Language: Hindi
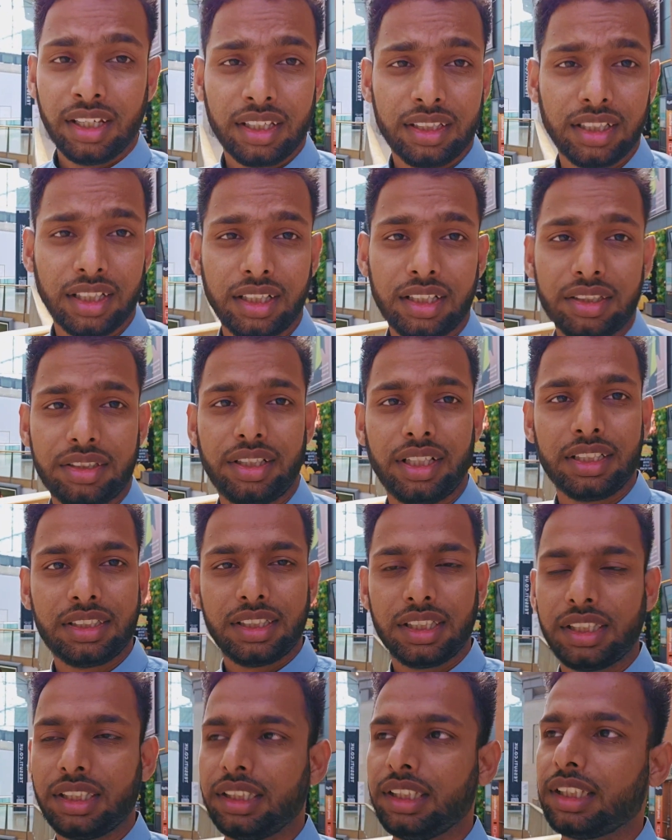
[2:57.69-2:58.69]
जाना ट्रेन
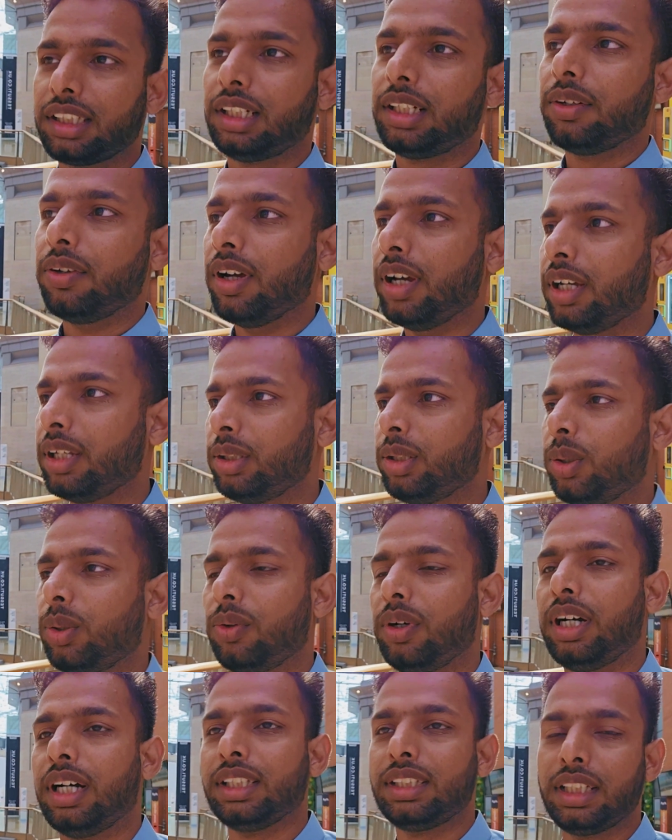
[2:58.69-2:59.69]
स्टेशन की तरफ तो
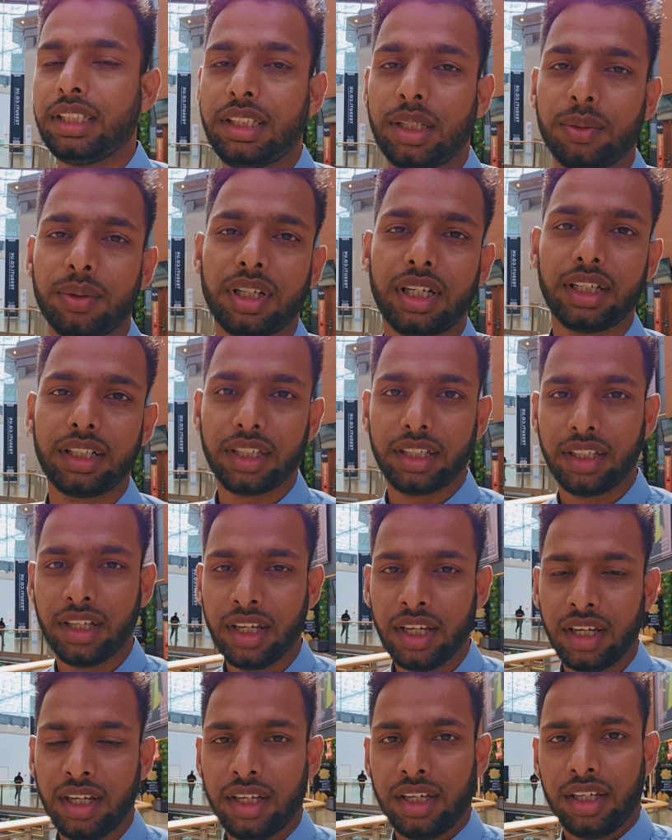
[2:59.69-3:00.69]
वहाँ से जाऊँगा आगे
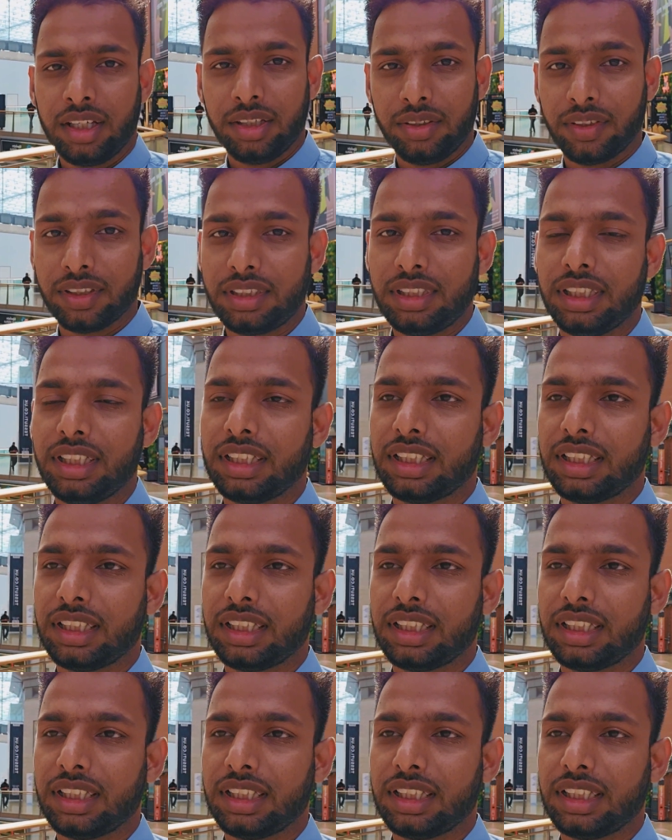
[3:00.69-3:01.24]
यूनिवर्सिटी की